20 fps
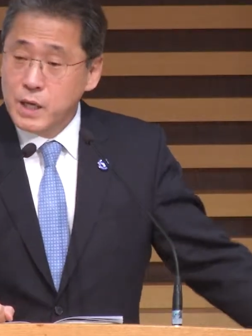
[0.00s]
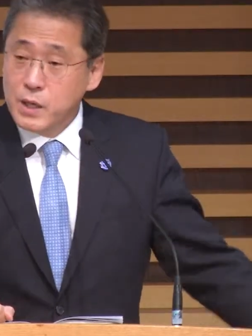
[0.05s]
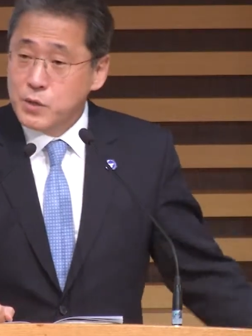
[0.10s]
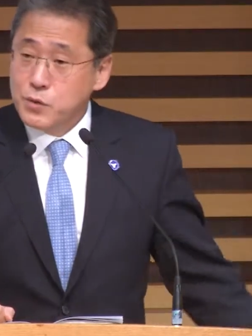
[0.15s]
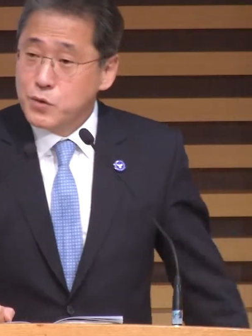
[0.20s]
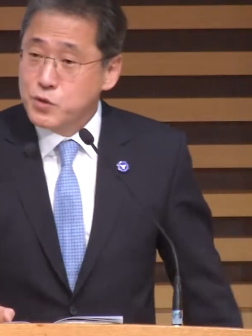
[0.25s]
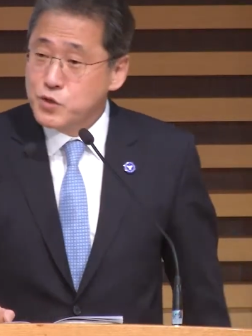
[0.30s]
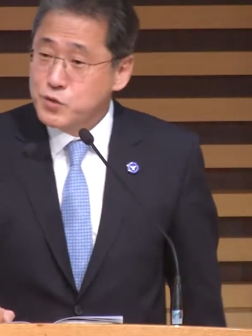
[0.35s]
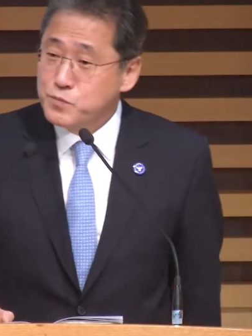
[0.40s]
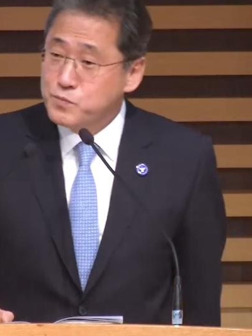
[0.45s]

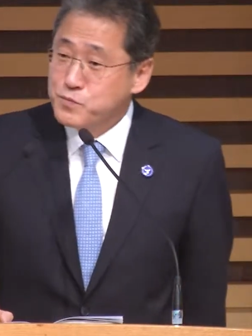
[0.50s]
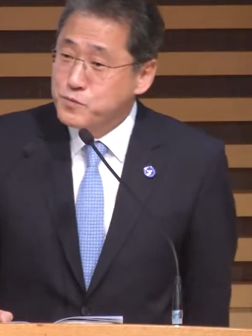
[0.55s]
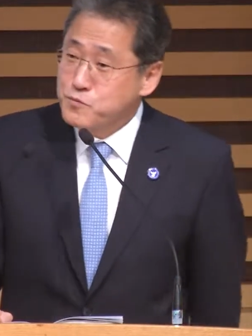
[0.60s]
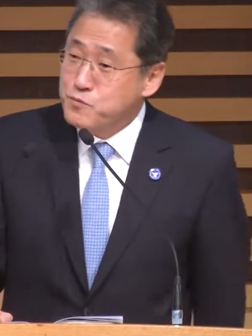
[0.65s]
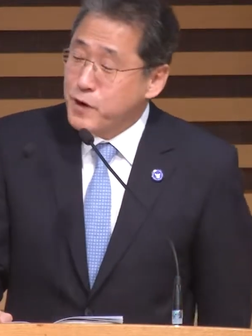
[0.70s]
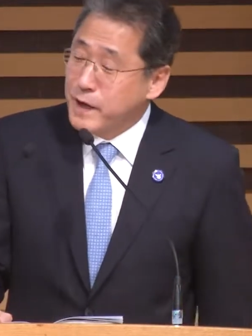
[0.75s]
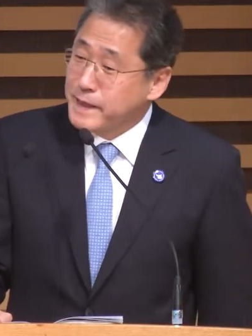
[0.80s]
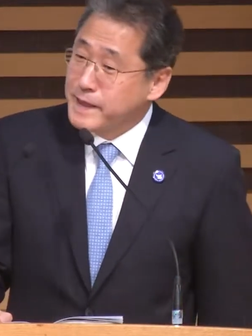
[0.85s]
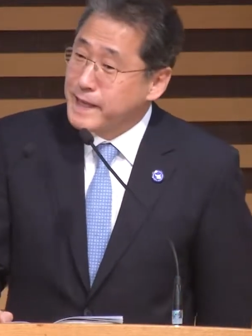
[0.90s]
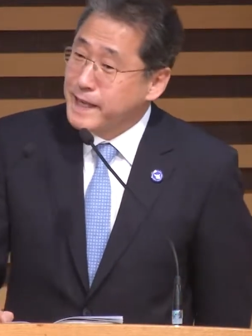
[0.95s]
요즘
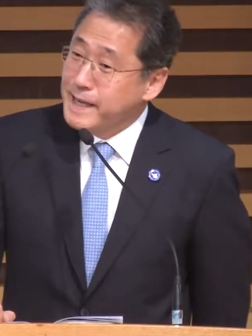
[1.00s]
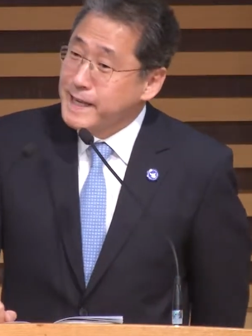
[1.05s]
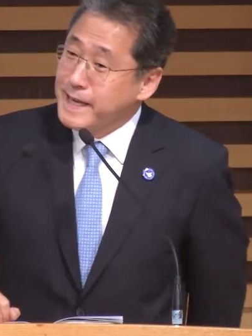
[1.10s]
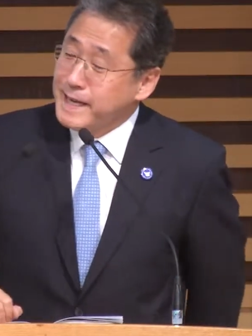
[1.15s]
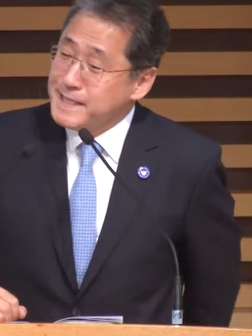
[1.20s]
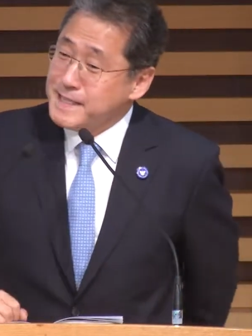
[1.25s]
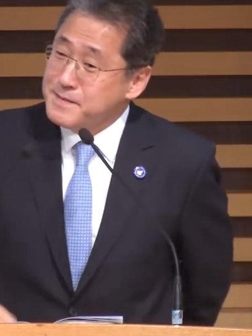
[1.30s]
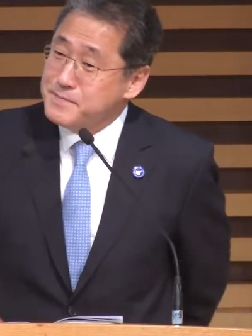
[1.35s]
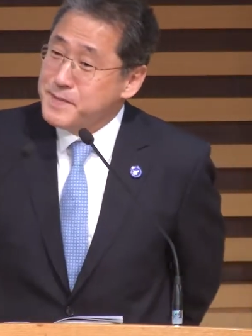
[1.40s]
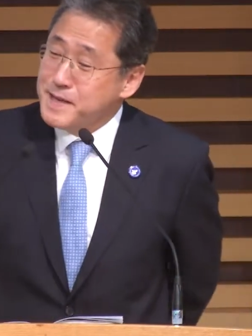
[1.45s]
관객이
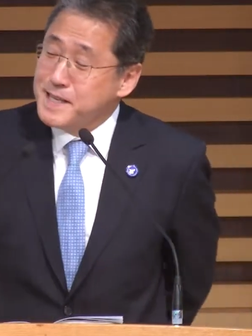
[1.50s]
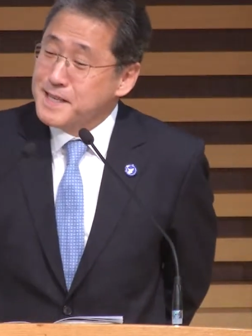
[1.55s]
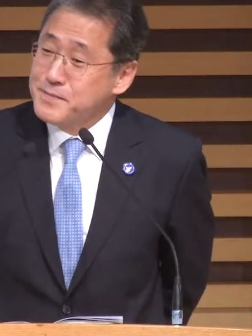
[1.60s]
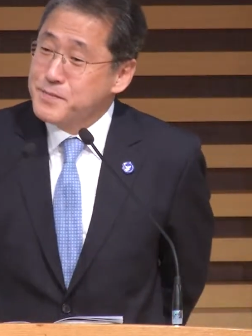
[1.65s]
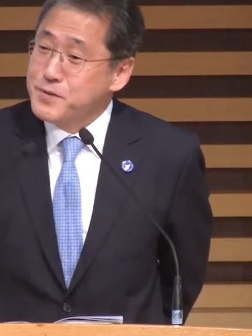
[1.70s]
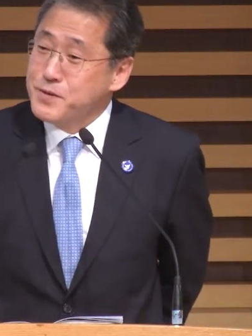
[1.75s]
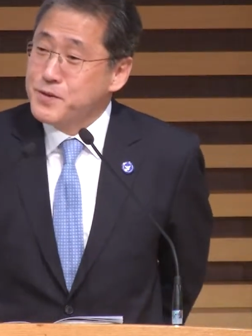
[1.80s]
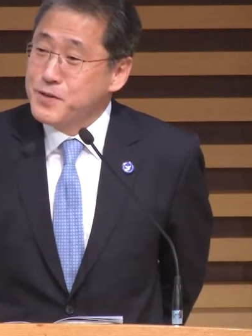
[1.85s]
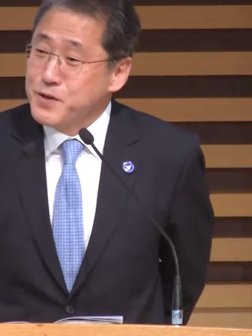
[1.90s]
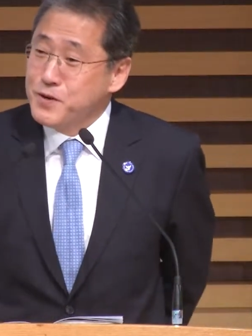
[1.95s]
가장 많이
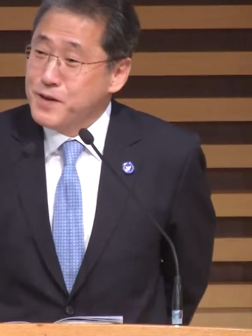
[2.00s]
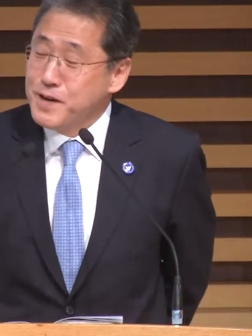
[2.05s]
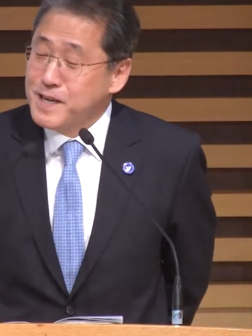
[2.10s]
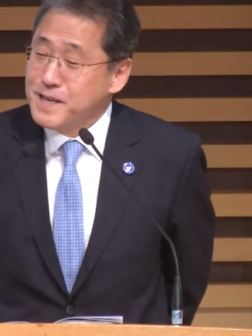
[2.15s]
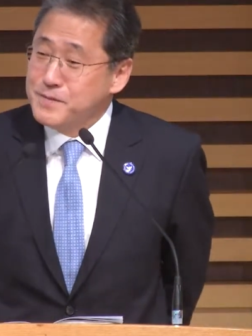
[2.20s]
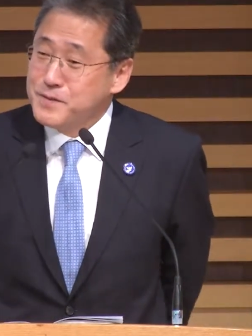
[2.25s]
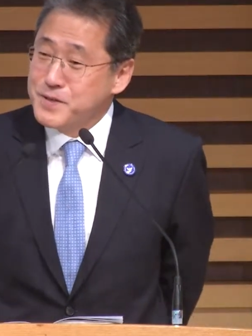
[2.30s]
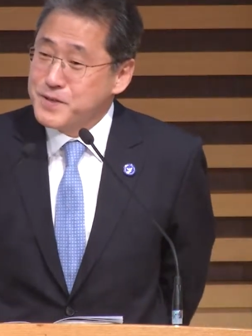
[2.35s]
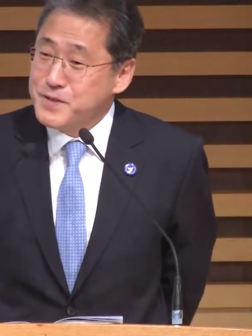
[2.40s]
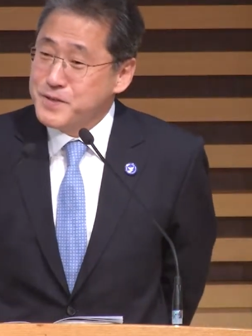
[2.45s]
보는 영화가
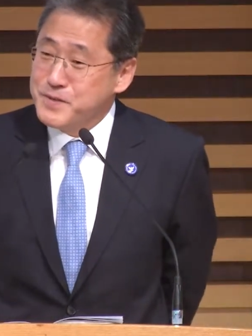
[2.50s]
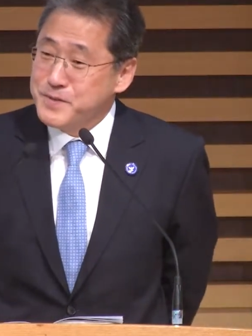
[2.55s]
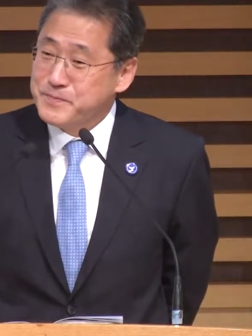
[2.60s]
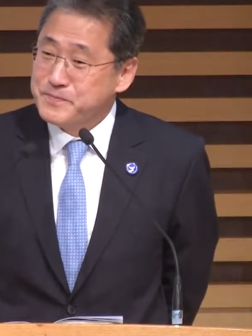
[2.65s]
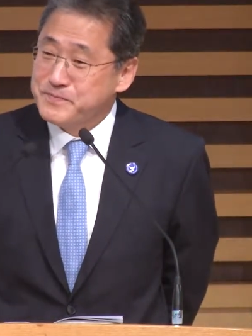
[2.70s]
뭐죠?